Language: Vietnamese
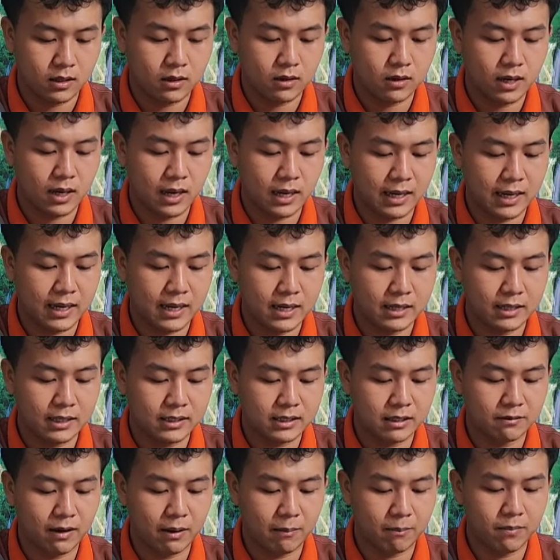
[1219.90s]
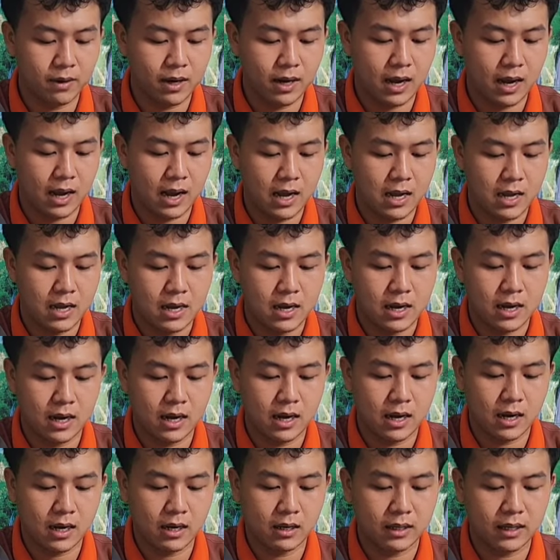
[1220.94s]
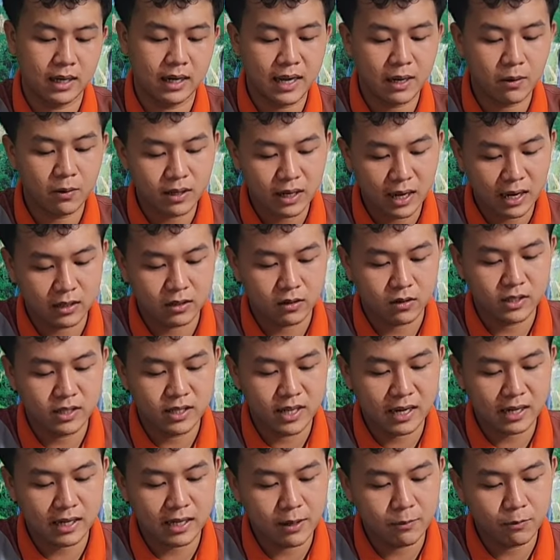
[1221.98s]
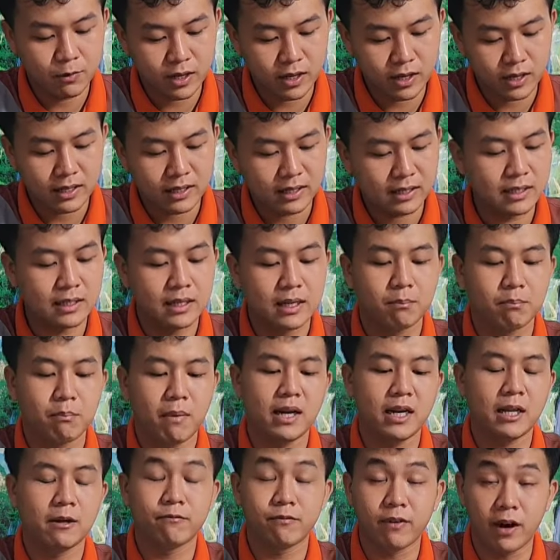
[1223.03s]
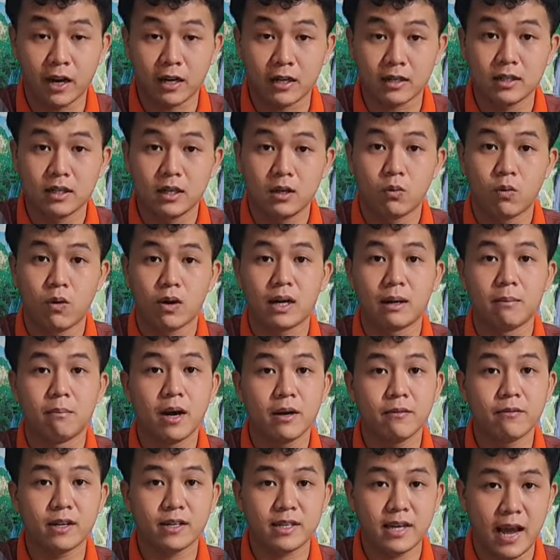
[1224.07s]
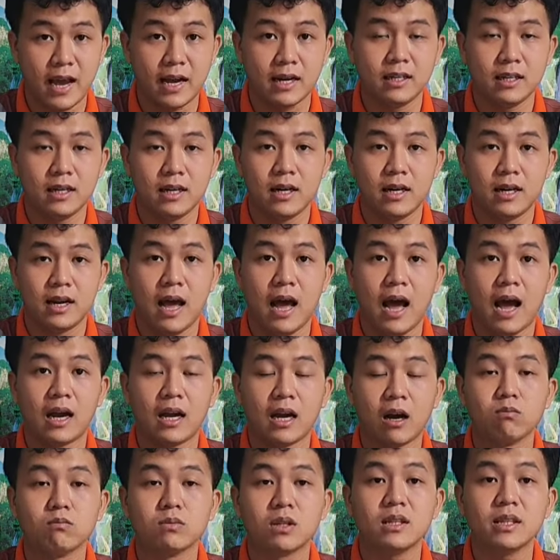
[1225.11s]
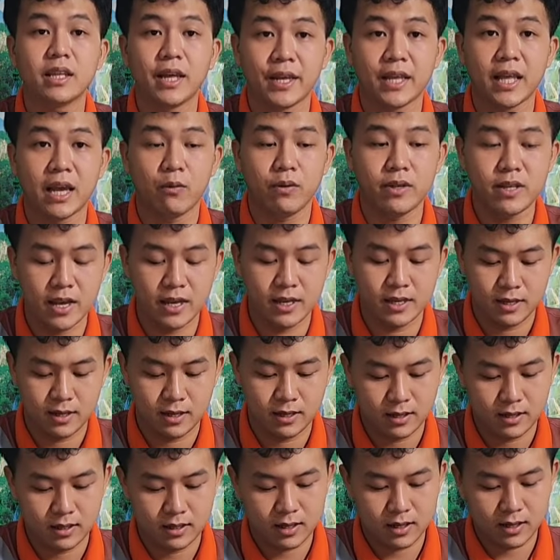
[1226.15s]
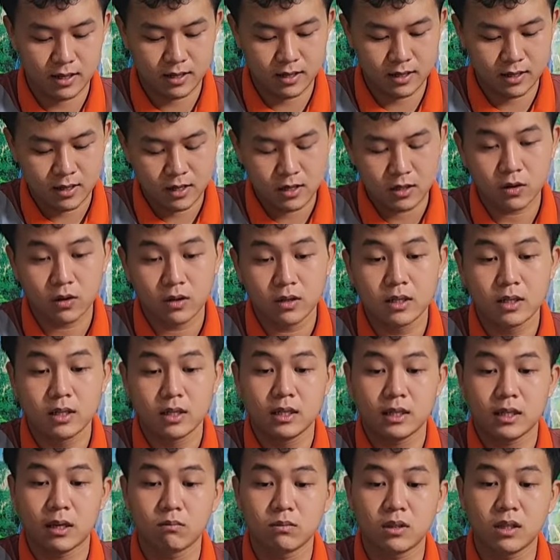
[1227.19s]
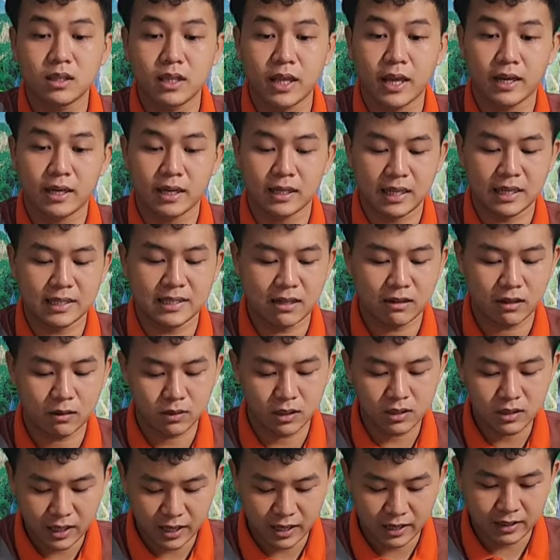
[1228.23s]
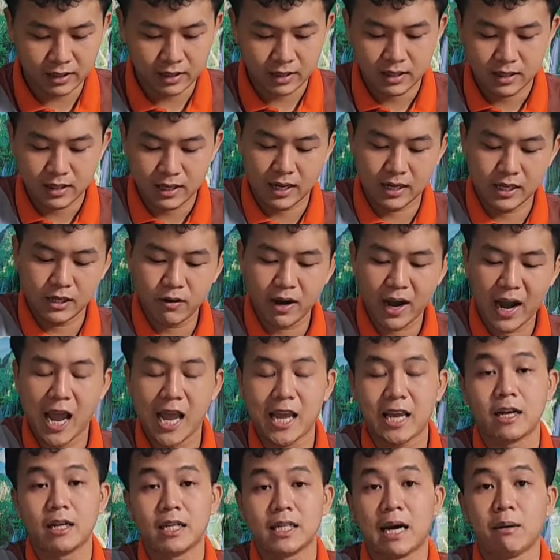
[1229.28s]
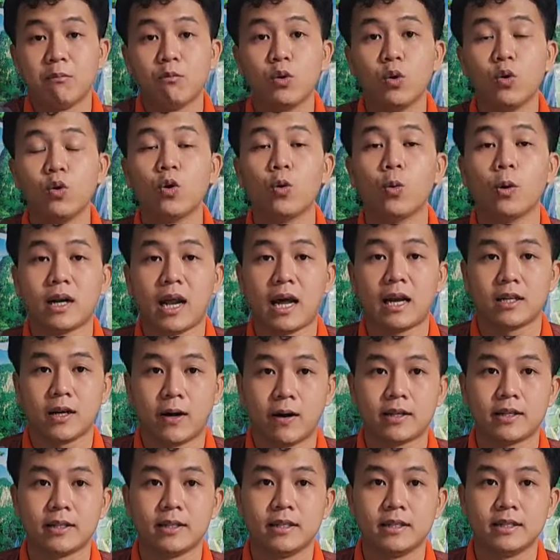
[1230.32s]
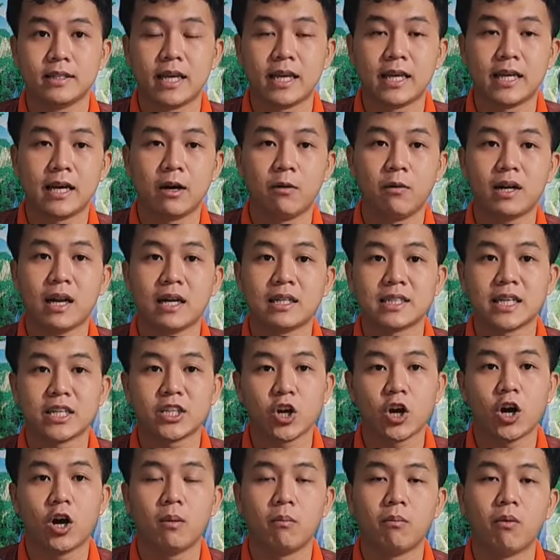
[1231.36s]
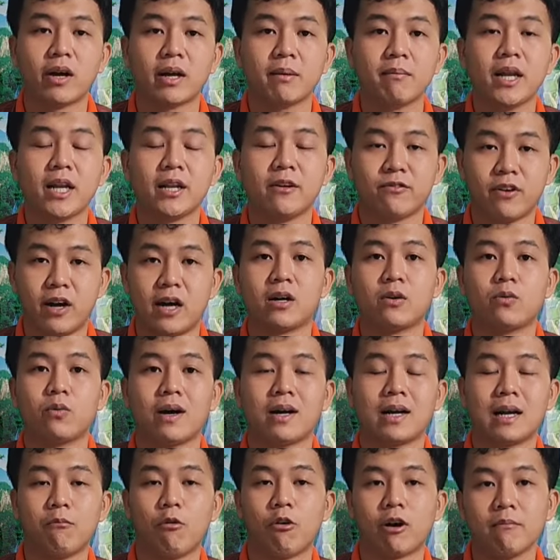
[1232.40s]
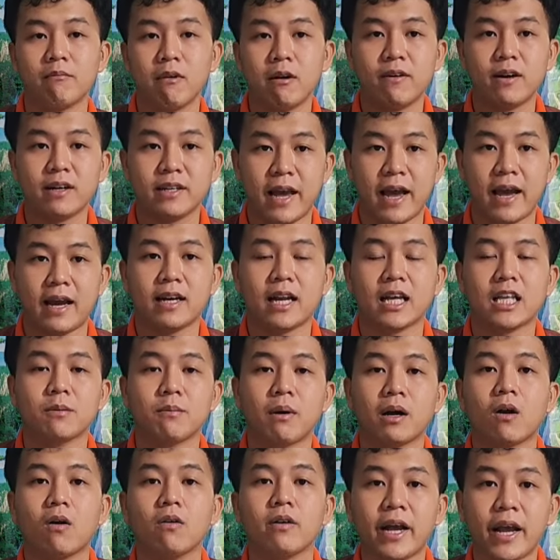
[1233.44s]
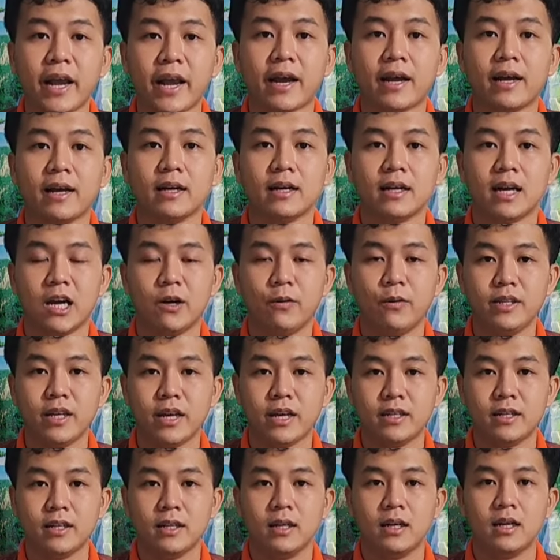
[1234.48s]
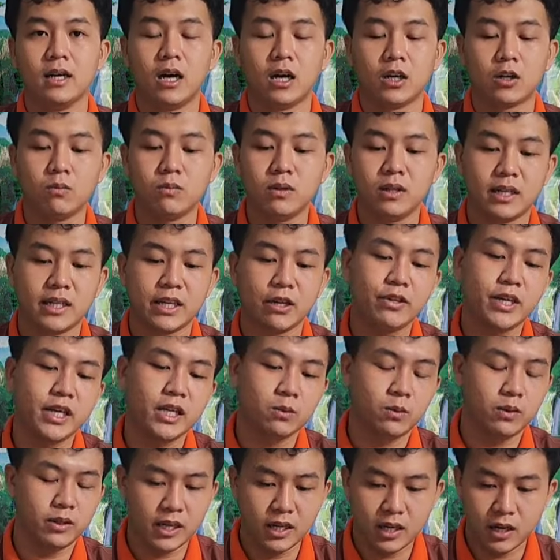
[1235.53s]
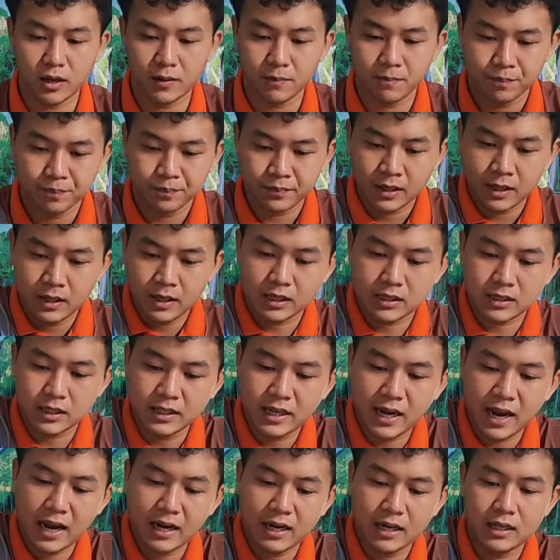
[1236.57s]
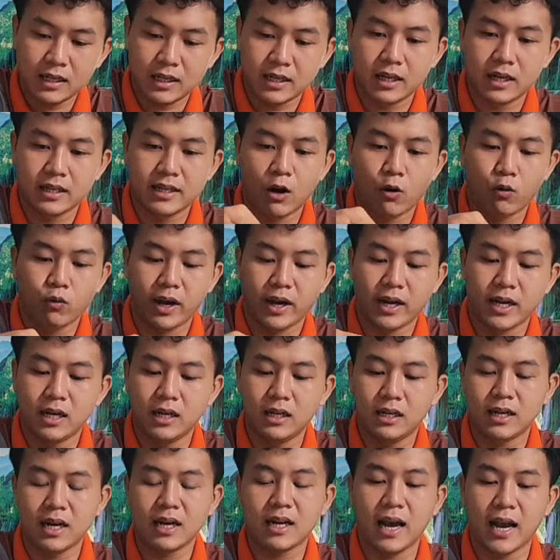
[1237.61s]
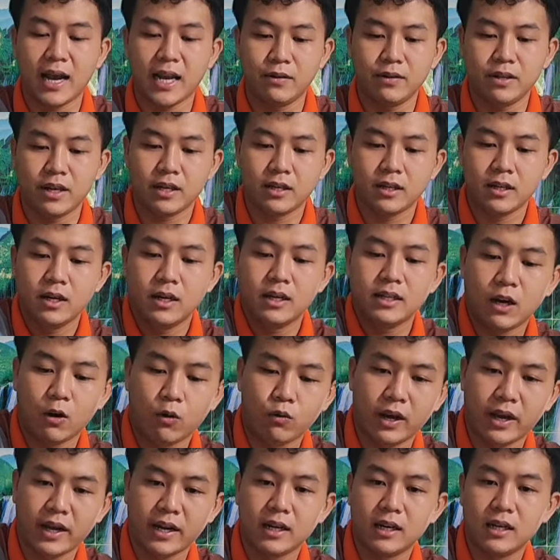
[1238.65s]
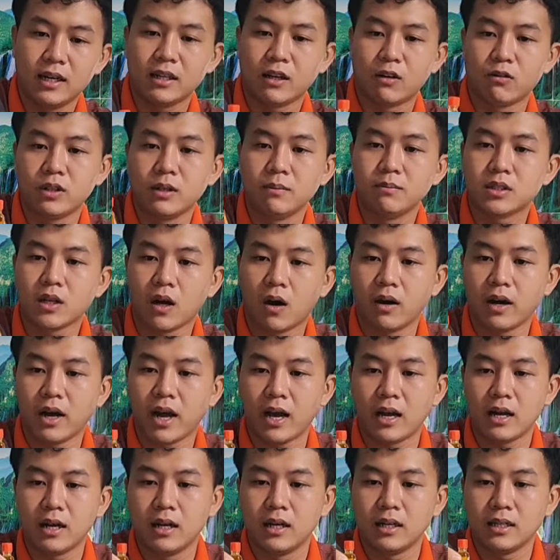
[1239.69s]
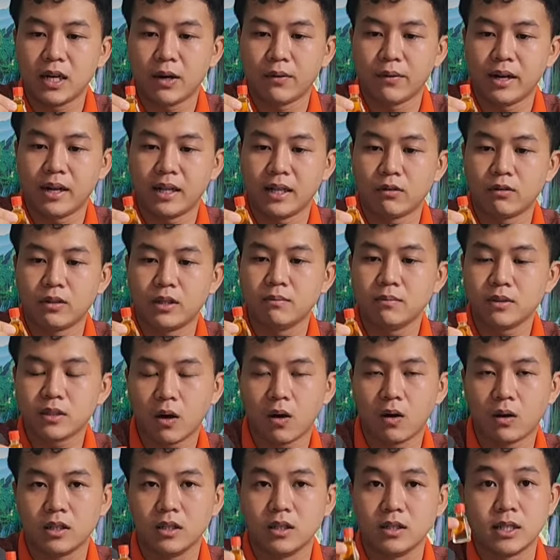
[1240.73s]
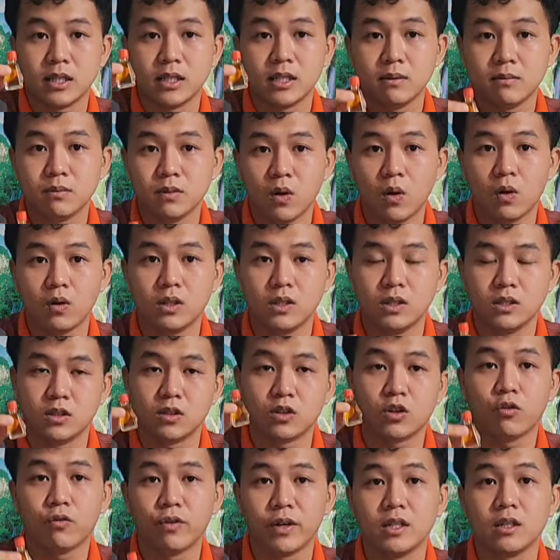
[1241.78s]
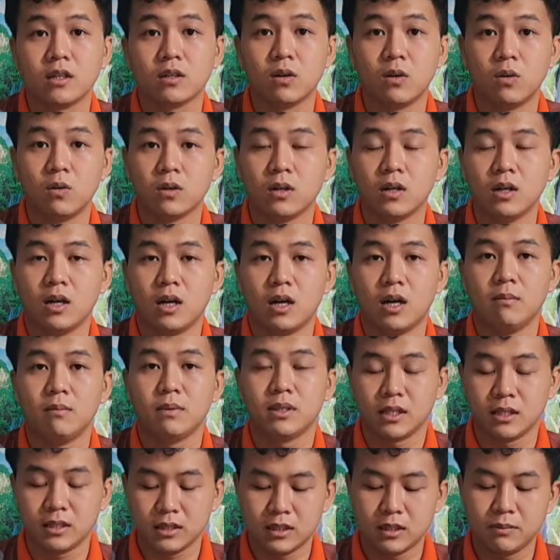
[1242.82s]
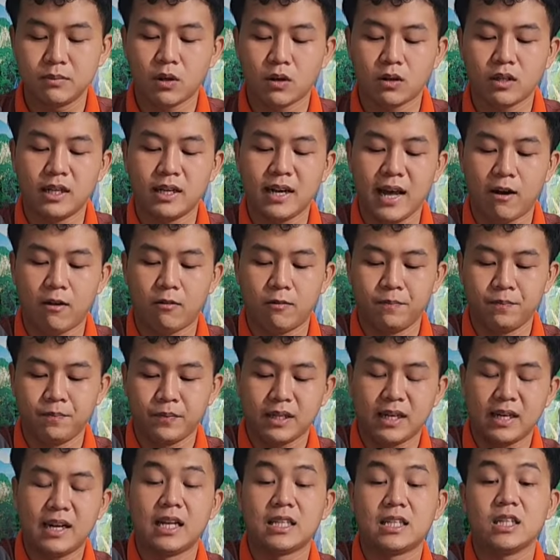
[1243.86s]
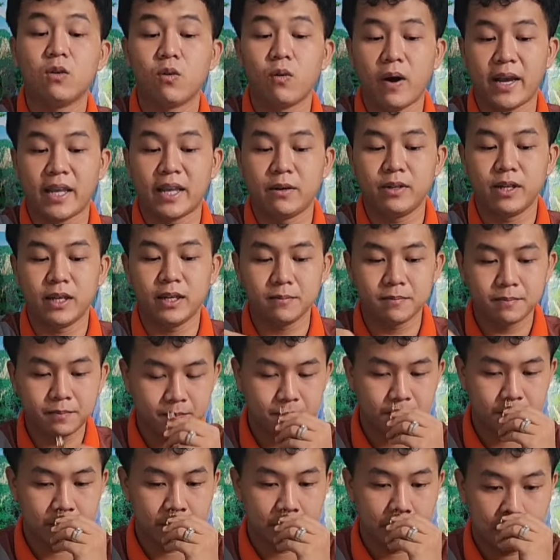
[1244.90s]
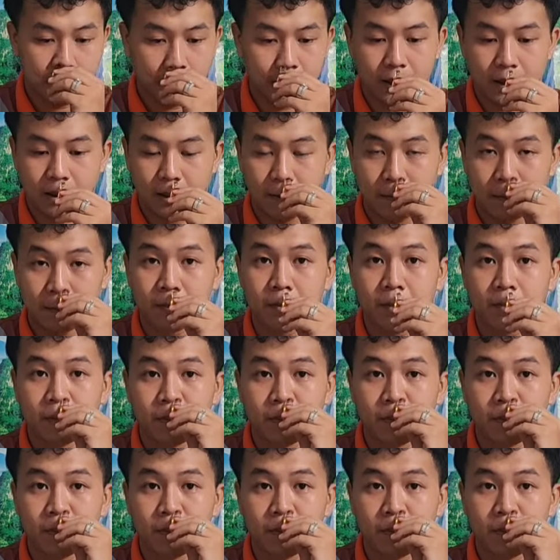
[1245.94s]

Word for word: Đó là cái những sản phẩm mà ở đây Quốc Thành có chị ăn thêm quý vị. Máy niệm Phật hoặc là mê phát giảng là không tính tiền nha quý vị. Không tính tiền là tại sao không tính tiền? Là nếu ai đã mua thuốc của Quốc Thành rồi thì Quốc Thành sẽ cho một cái máy niệm Phật hoặc là một cái mê phát giảng để cho bà con nghe ha quý vị. Cũng như là giáo viên như quý vị thôi. Thật sự ra đó thì dầu này đó rất hay quý vị. Dầu này đó là dầu diêm son ha. Dầu này là dầu diêm son, vừa chị diêm son vừa người Covid được luôn. Mình diêm son như thế nào? Cái này là sức ngoài nha quý vị. Đó.